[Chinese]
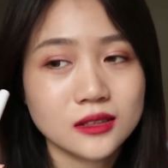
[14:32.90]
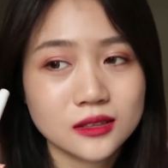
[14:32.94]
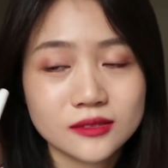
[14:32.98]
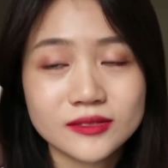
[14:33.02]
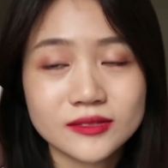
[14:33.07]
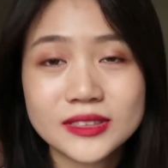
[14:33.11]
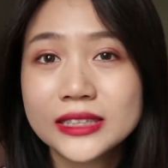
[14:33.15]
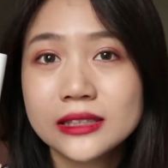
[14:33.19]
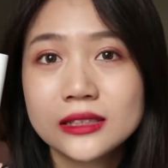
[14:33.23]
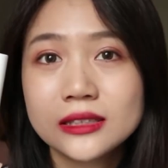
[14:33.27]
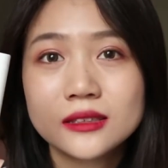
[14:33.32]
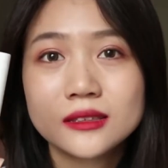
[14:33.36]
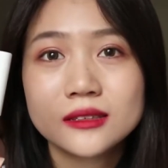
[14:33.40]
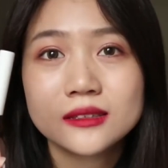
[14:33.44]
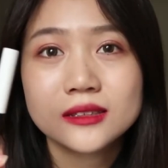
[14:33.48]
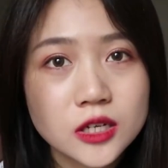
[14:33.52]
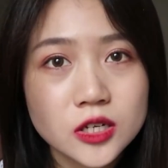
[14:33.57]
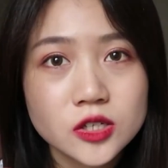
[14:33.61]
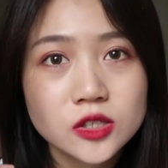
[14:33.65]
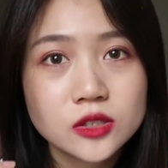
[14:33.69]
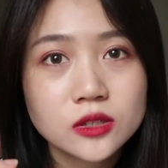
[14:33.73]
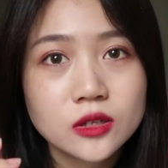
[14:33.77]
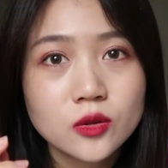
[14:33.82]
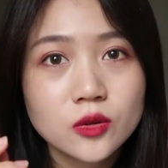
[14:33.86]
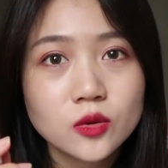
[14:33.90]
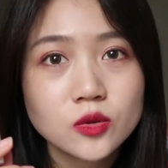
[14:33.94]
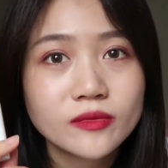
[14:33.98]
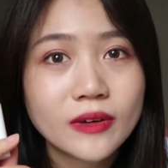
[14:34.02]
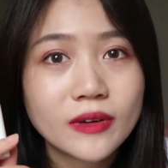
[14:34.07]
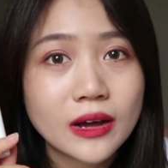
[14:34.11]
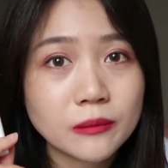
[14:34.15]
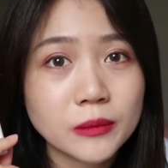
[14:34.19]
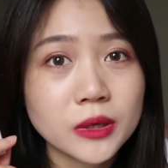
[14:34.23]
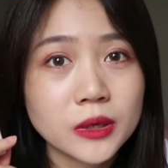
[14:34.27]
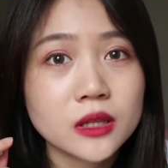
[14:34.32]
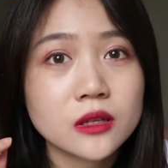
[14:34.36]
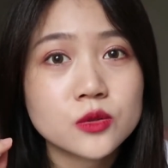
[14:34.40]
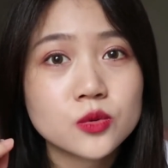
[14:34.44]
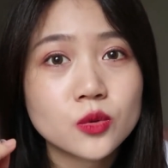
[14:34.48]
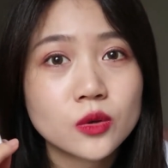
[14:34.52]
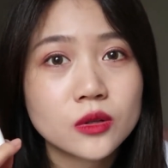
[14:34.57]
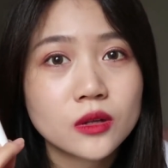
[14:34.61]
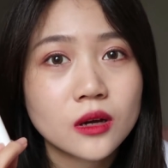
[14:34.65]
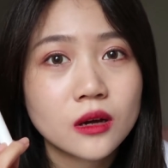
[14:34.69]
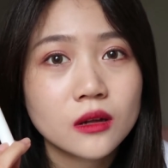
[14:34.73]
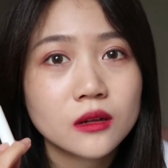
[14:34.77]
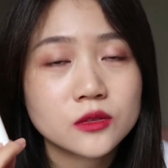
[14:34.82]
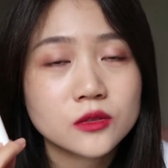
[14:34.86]
一个问题，这支呢就是完美的
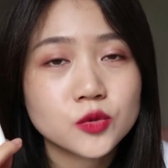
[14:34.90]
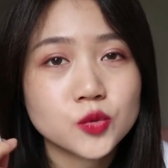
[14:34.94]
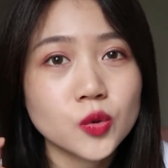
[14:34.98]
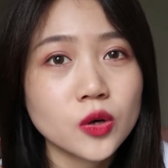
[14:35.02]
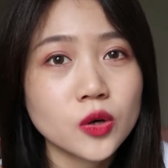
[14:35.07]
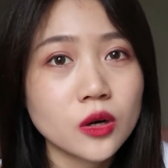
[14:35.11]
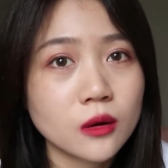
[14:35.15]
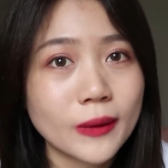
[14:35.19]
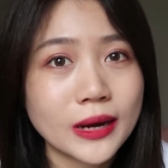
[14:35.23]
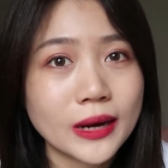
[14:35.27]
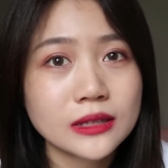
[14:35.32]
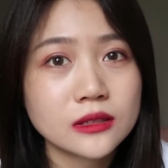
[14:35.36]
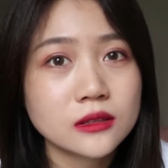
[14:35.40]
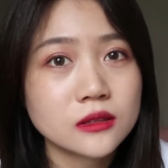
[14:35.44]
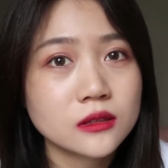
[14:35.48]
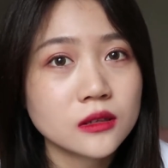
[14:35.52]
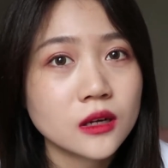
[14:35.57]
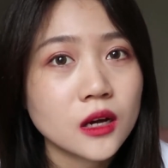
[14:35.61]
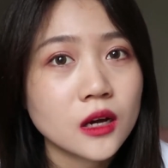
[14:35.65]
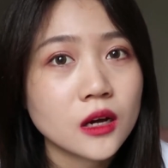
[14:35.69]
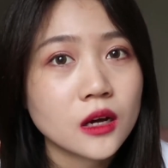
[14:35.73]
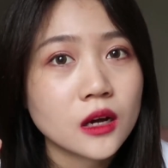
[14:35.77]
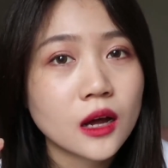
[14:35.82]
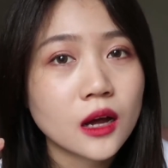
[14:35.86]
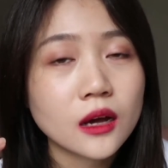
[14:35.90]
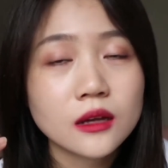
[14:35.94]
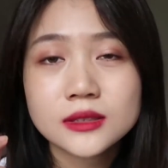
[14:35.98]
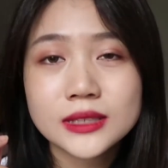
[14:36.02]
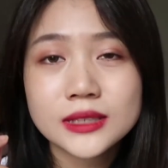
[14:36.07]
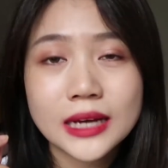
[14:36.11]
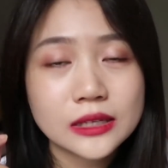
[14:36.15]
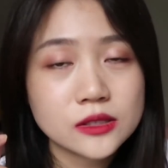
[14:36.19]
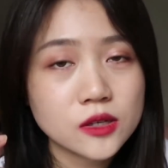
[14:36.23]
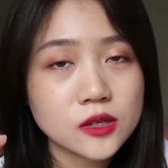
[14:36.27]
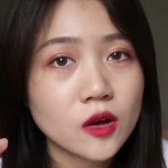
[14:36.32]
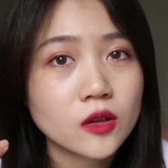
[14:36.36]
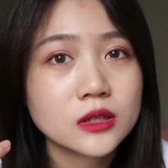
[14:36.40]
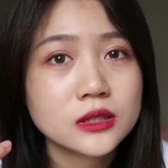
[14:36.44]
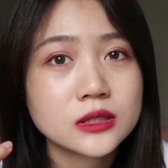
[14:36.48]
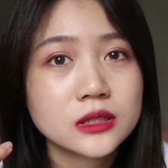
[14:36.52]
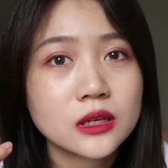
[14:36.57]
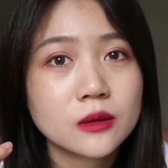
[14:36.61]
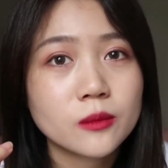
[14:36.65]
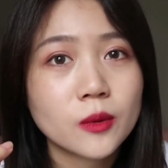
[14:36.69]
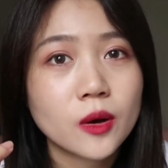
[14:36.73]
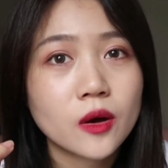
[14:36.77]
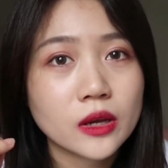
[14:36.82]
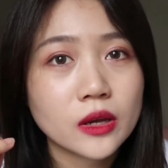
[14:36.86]
做到了如何把你刚夹翘
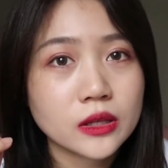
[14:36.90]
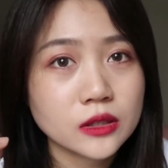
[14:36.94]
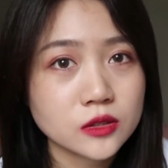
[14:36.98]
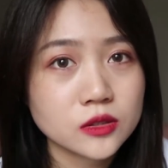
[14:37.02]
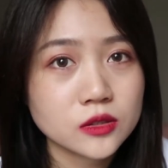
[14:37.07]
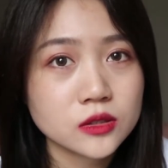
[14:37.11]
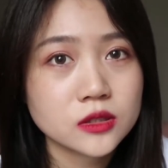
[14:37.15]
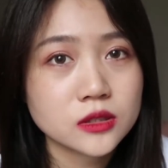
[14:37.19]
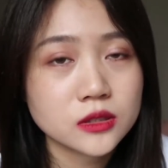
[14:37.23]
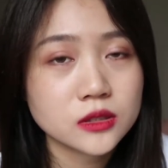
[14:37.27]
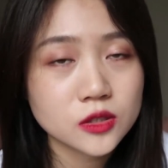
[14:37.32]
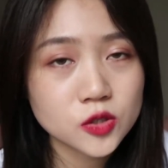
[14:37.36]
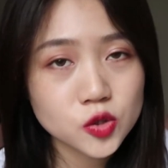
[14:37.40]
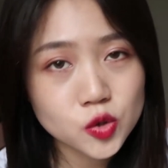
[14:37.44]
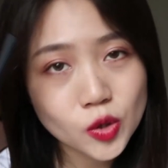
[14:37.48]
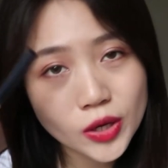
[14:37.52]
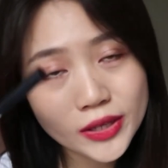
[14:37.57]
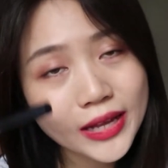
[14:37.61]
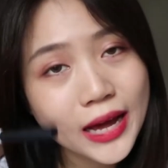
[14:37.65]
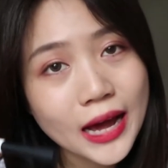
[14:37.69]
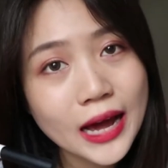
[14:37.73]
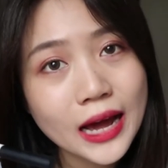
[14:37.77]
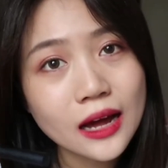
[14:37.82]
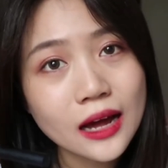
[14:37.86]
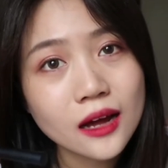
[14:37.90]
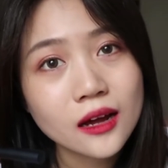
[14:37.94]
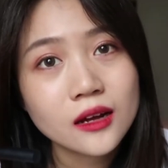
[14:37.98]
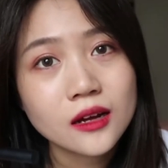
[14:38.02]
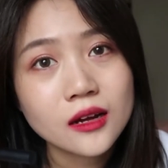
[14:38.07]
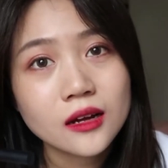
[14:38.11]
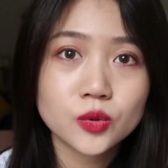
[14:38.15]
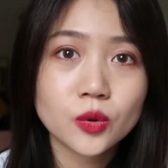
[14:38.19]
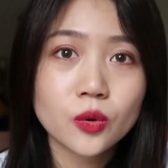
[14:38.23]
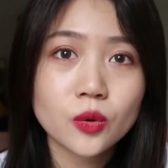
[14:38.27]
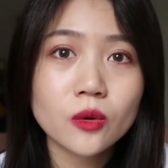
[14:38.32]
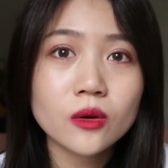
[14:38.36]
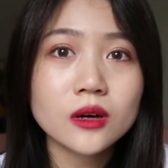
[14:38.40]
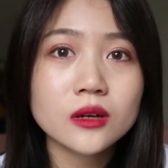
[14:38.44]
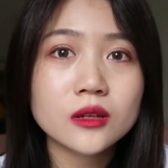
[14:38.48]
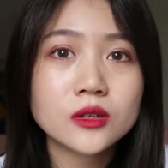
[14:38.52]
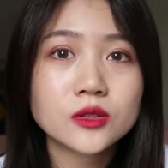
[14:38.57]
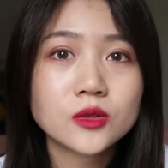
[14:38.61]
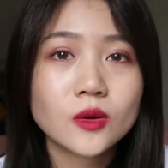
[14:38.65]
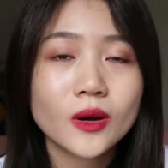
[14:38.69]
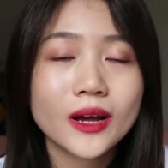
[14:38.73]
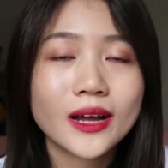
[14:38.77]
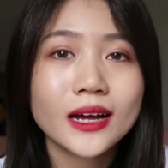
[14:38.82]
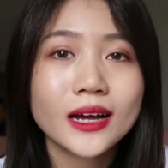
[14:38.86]
的睫毛给你直接刷塌。做功
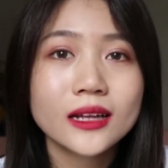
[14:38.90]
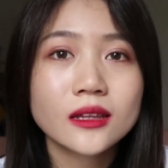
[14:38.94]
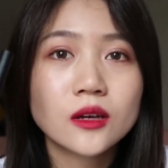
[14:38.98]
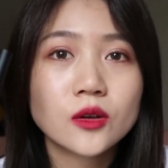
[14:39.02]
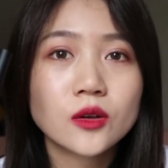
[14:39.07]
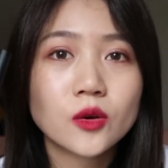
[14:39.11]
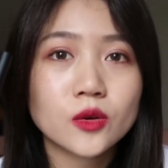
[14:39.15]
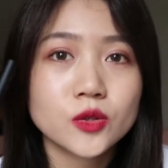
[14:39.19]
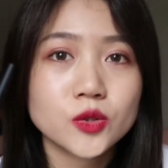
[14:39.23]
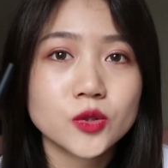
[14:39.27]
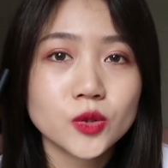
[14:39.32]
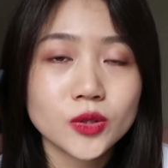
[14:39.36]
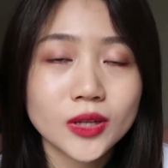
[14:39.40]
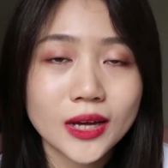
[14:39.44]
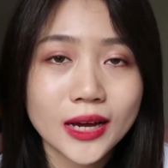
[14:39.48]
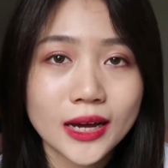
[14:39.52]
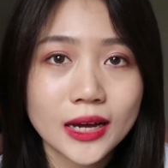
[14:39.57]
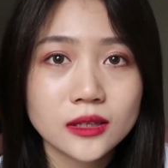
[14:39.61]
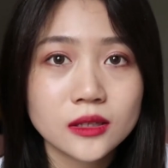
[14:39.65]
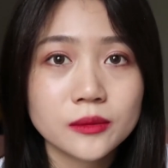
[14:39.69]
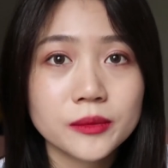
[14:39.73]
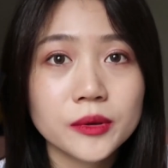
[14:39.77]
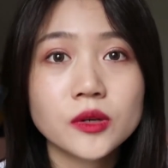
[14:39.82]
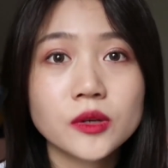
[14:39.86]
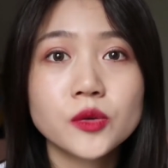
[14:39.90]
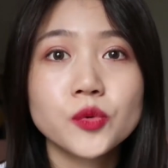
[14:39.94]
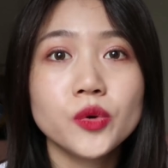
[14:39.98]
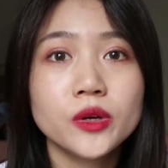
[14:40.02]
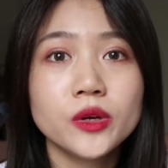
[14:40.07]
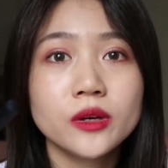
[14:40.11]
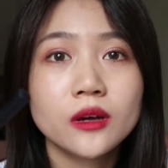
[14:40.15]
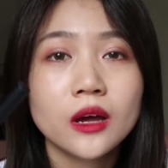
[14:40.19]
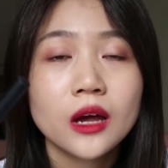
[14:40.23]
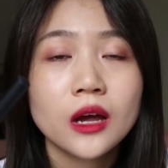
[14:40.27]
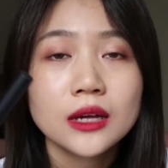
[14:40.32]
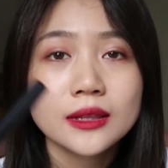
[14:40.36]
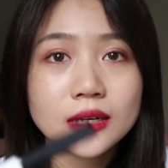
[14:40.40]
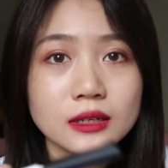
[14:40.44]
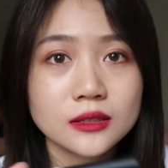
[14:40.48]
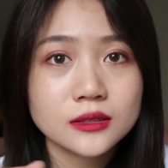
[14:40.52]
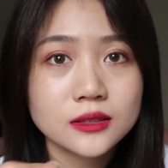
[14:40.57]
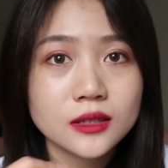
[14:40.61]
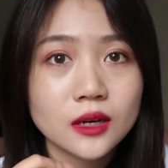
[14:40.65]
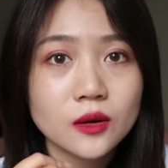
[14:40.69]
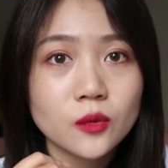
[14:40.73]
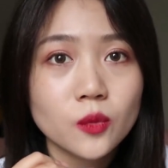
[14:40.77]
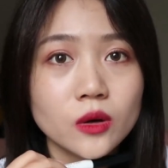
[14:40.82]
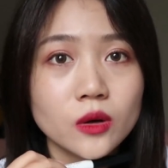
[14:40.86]
课的时候还看到有人说它特别晕，
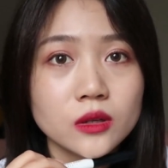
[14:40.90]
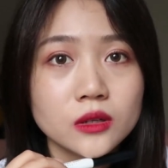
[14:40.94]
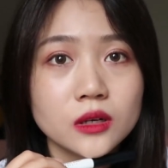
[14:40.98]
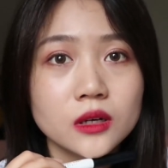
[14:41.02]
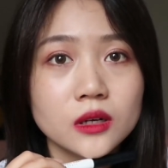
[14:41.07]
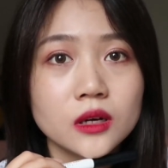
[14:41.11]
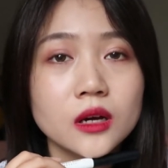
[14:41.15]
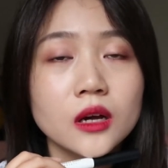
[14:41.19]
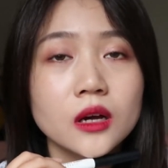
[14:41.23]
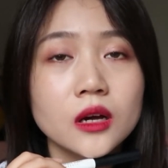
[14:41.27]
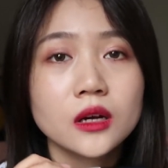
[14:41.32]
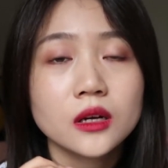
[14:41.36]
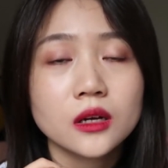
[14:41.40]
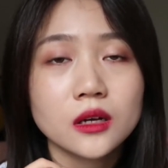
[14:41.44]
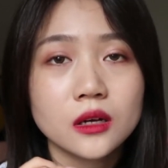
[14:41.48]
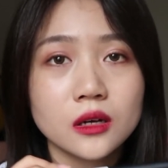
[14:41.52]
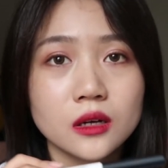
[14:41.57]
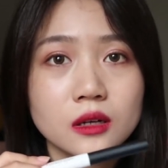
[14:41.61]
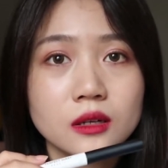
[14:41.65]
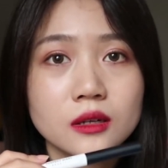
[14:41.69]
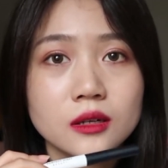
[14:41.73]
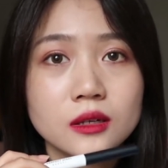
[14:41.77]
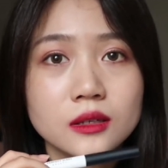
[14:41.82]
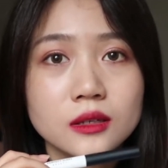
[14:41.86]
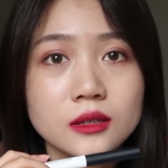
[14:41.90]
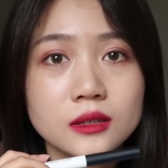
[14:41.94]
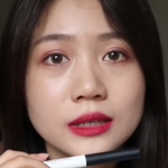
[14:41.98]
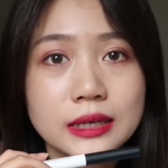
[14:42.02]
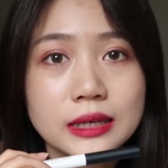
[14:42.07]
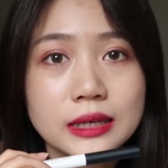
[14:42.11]
但是在我的呃